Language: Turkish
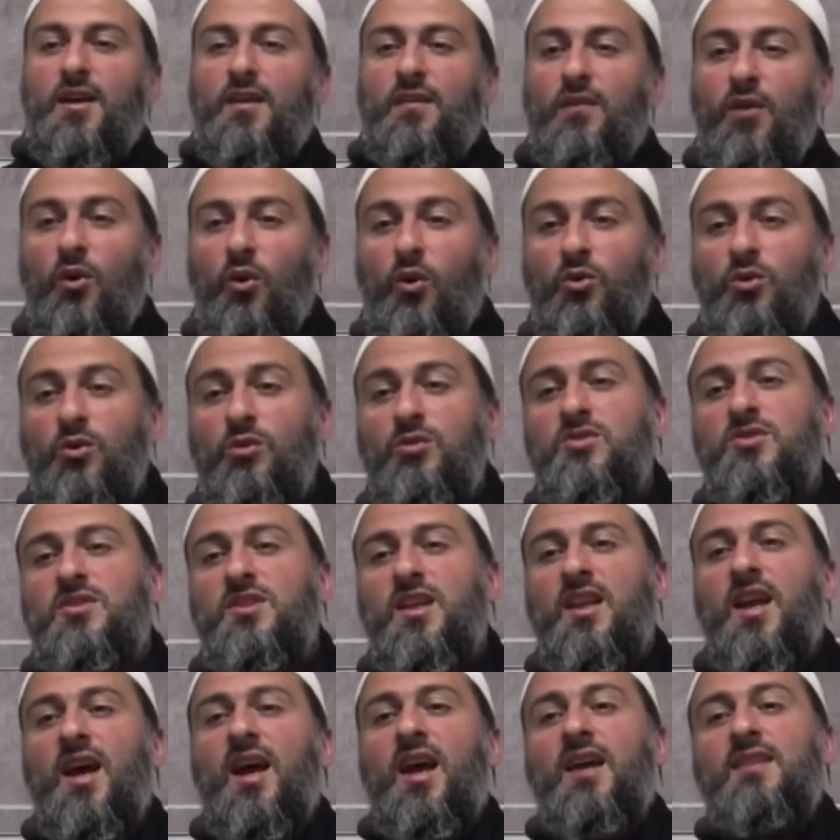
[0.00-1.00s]
Ve onu
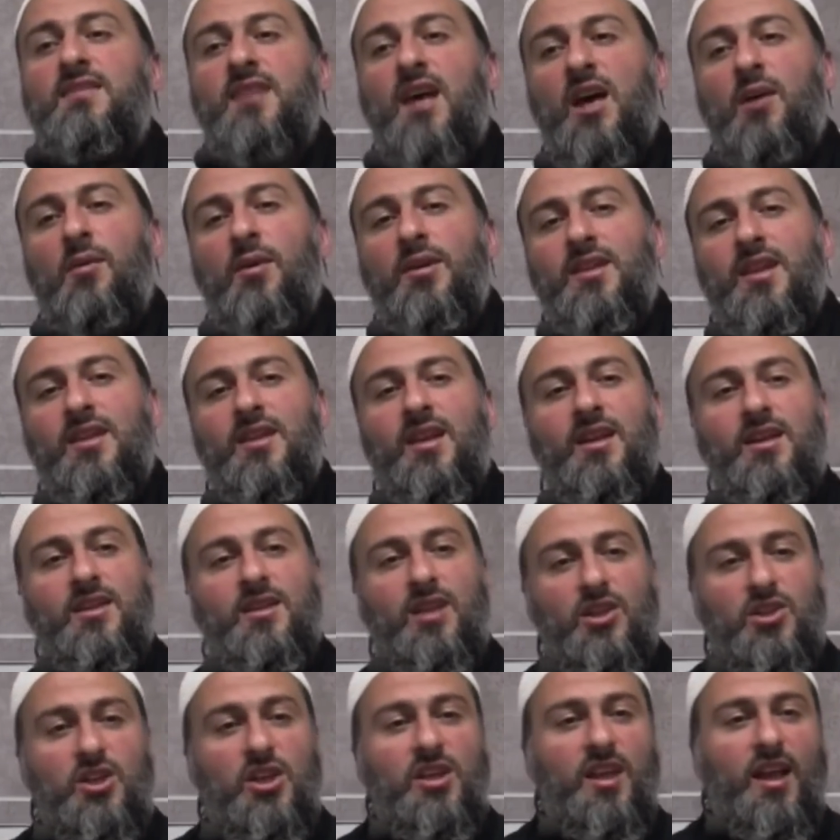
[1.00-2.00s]
zinaya davet eden
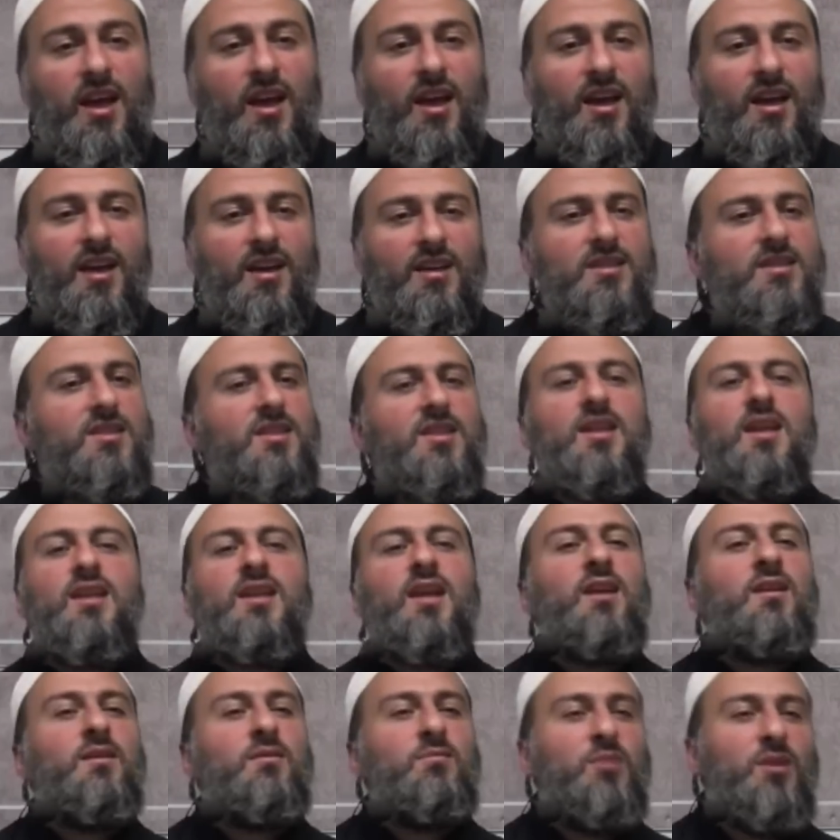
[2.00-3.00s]
kişi de
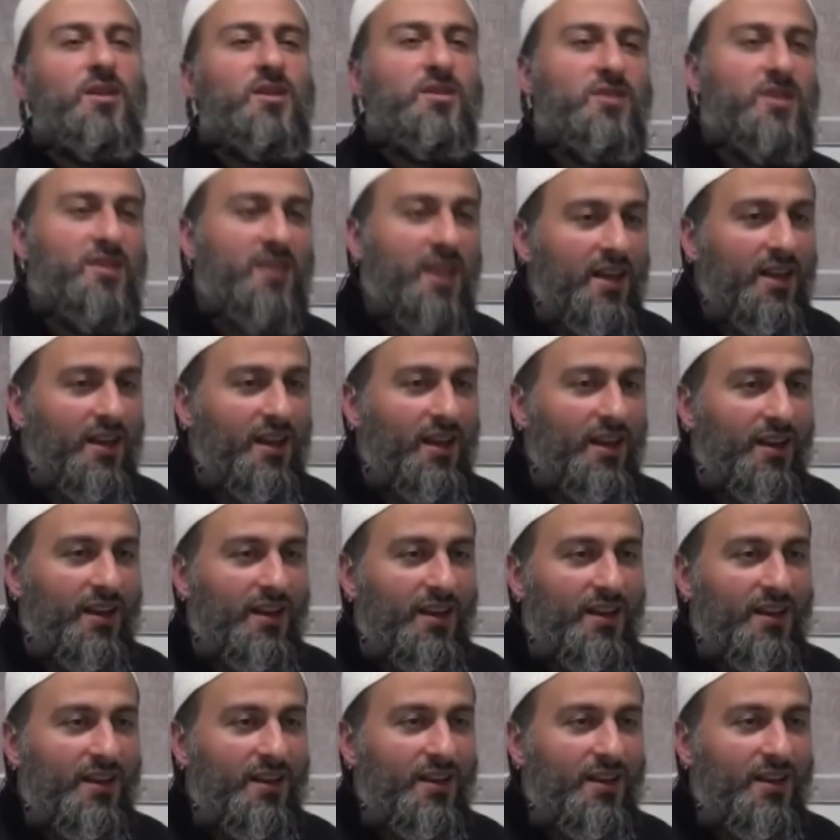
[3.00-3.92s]
sıradan birisi değil.